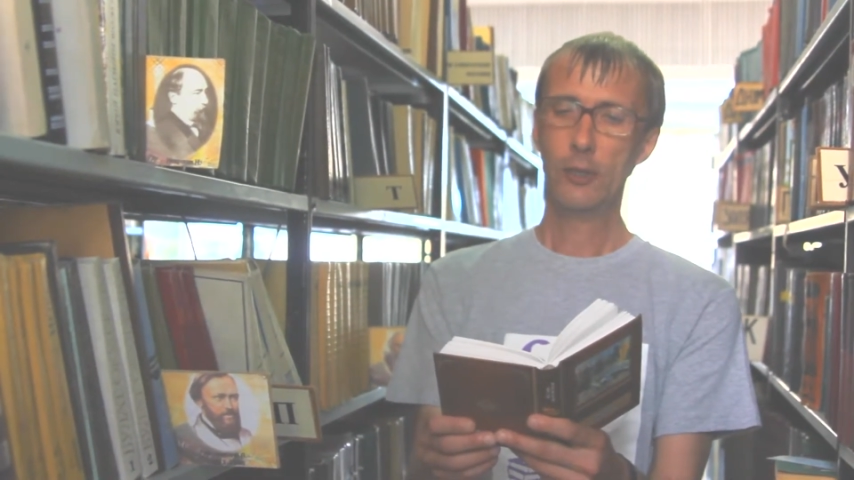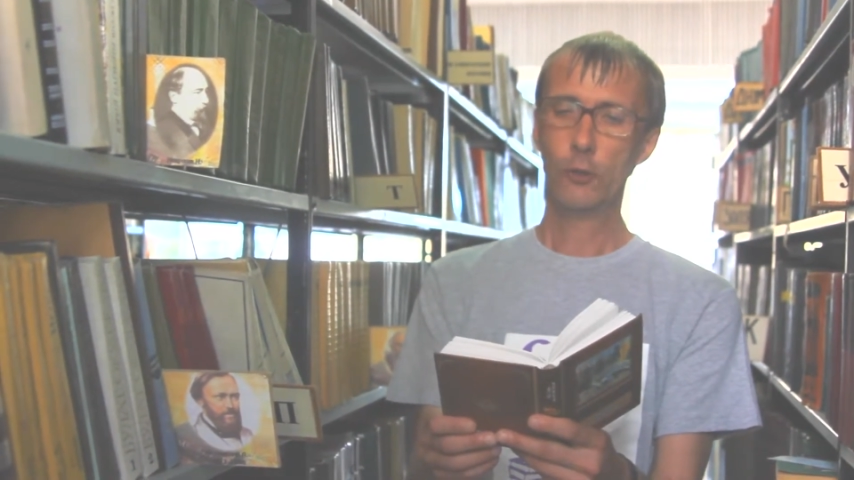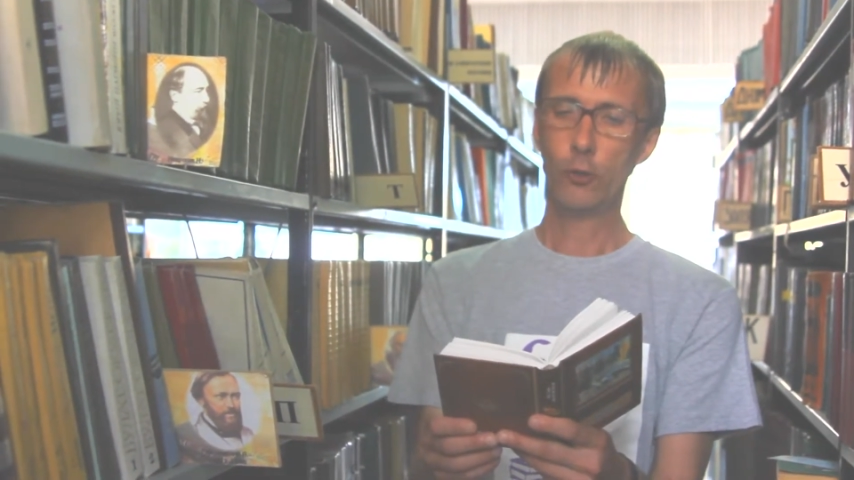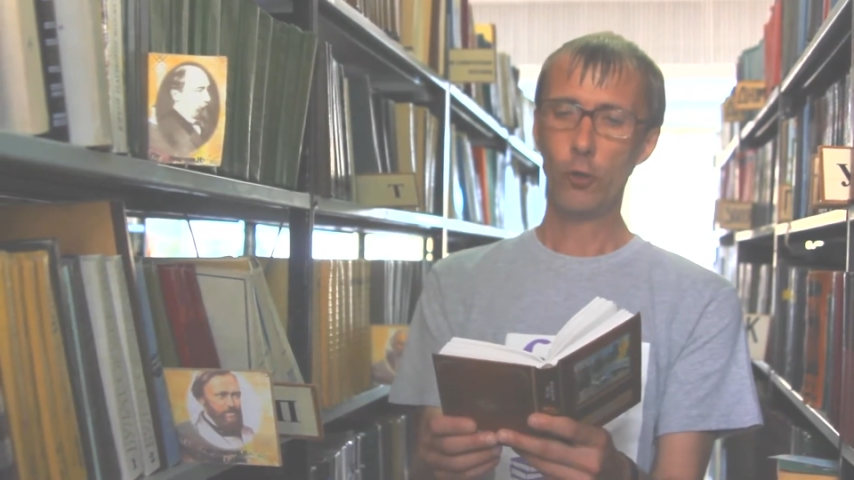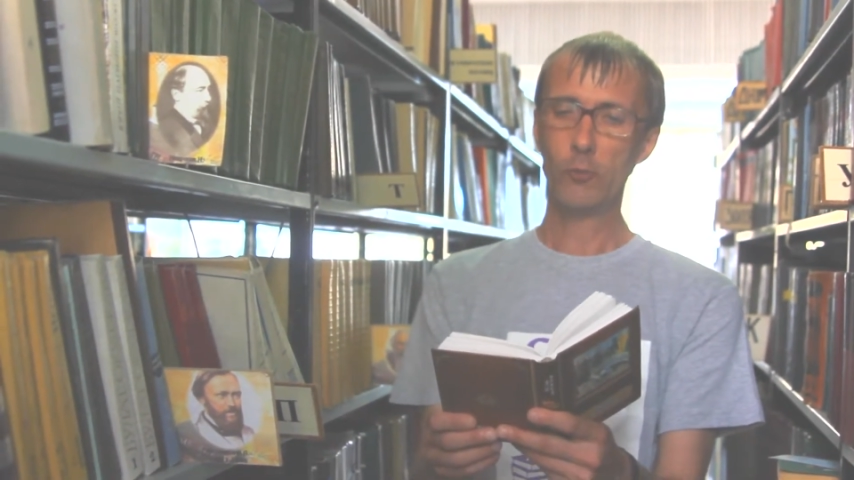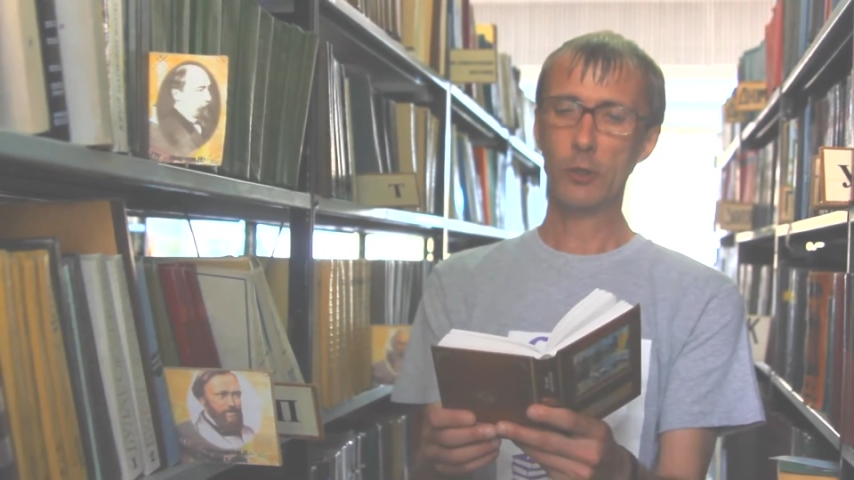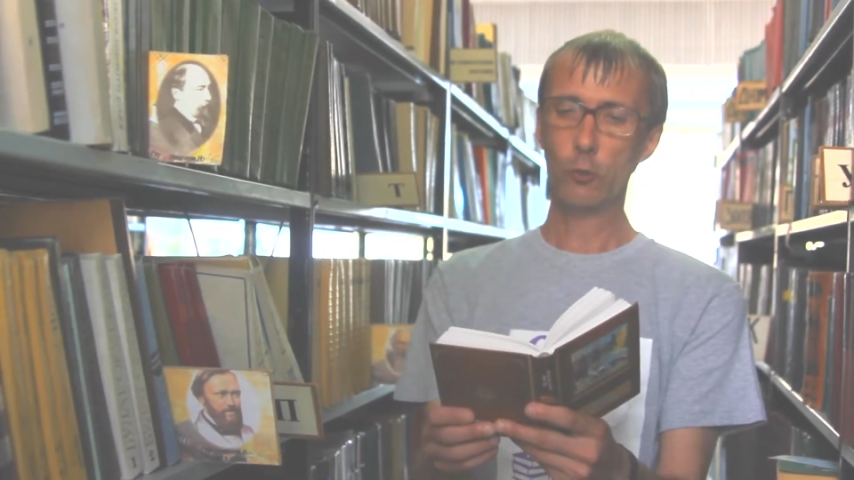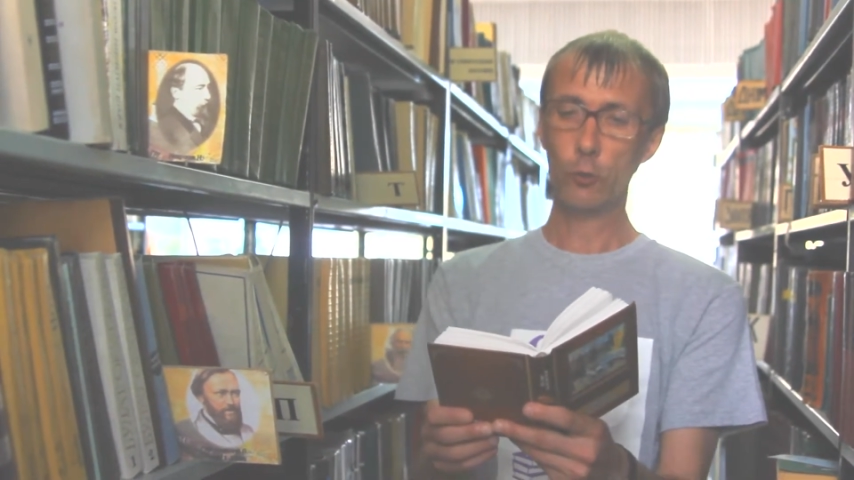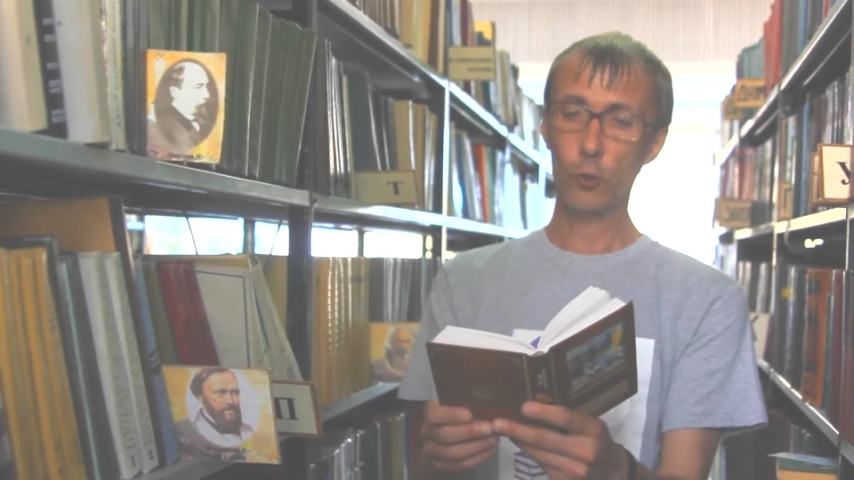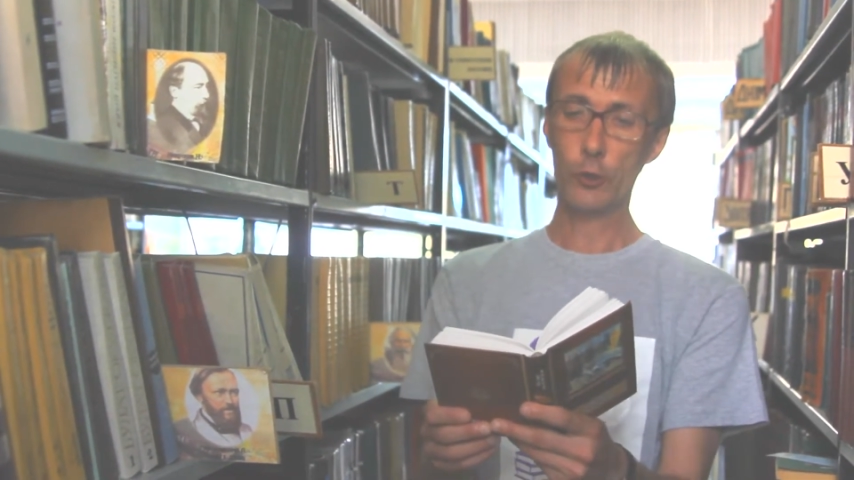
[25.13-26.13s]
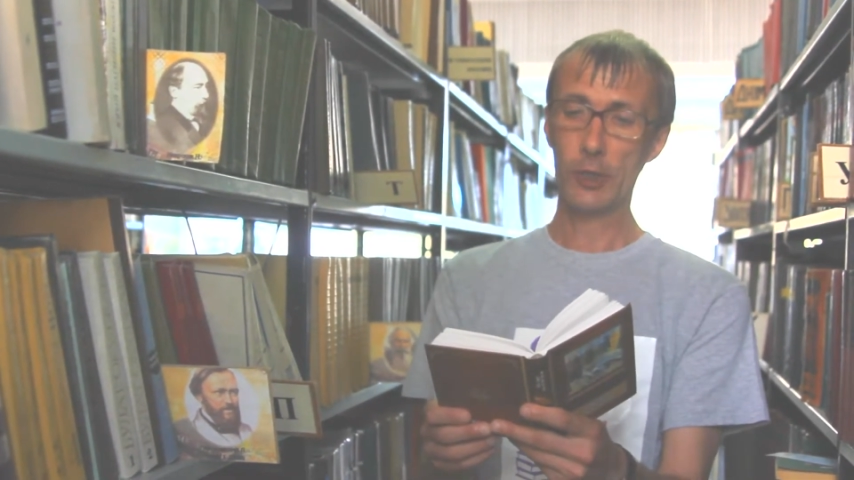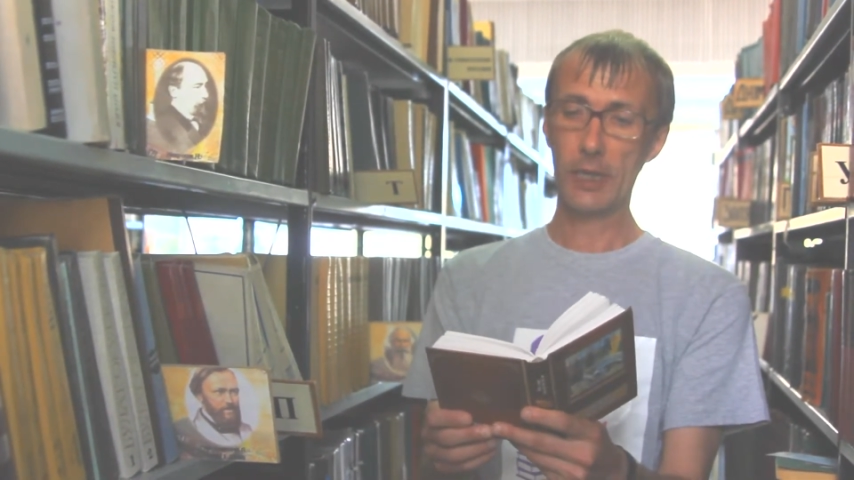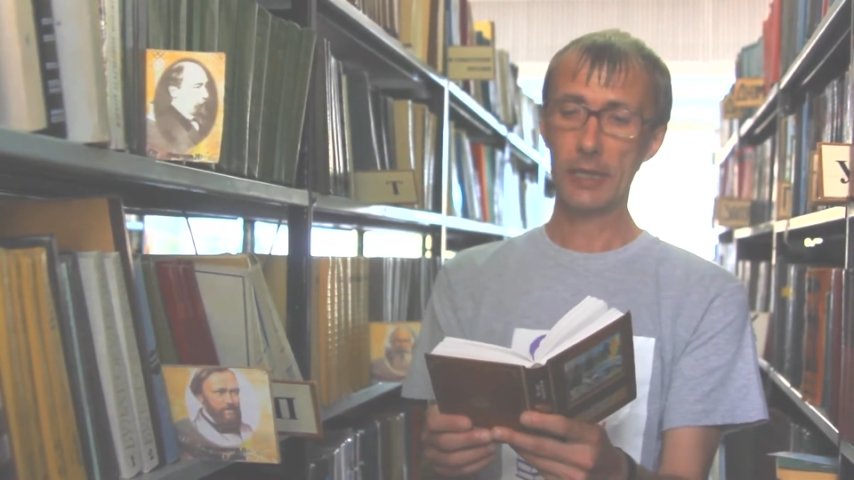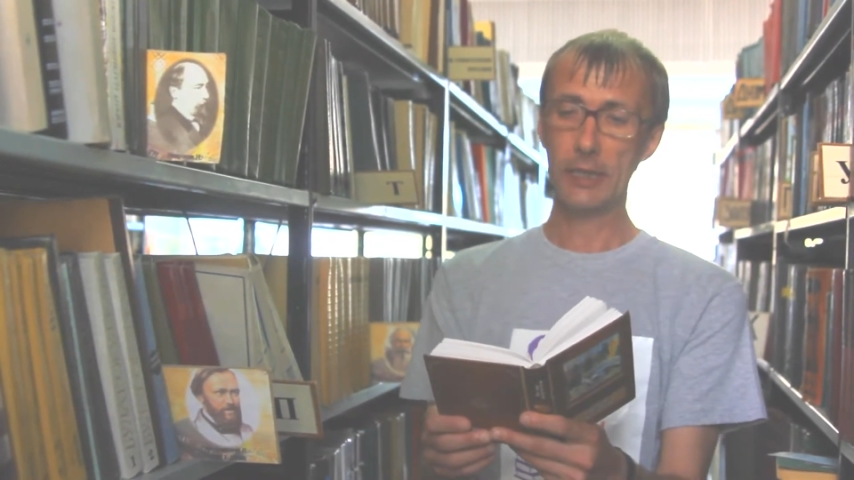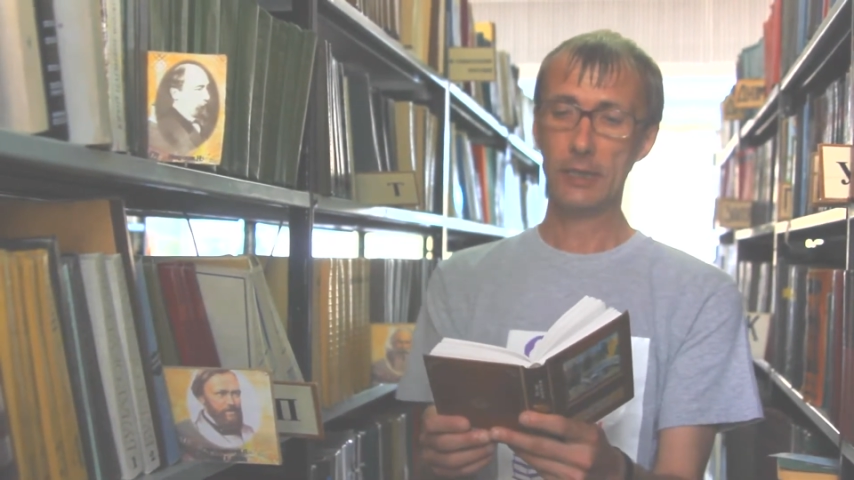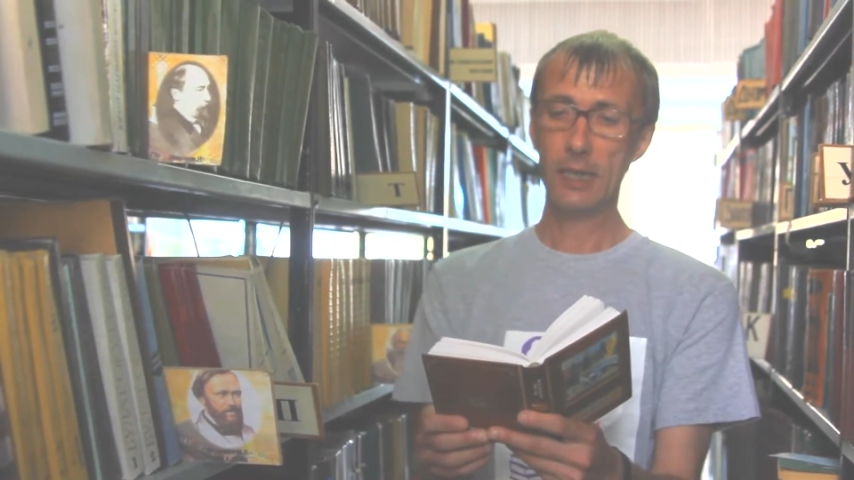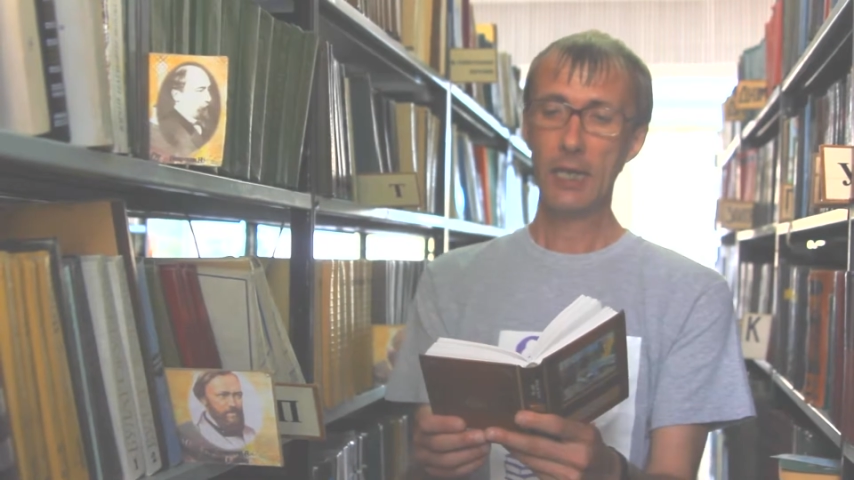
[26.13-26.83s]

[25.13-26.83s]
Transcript: томно у ложа горит,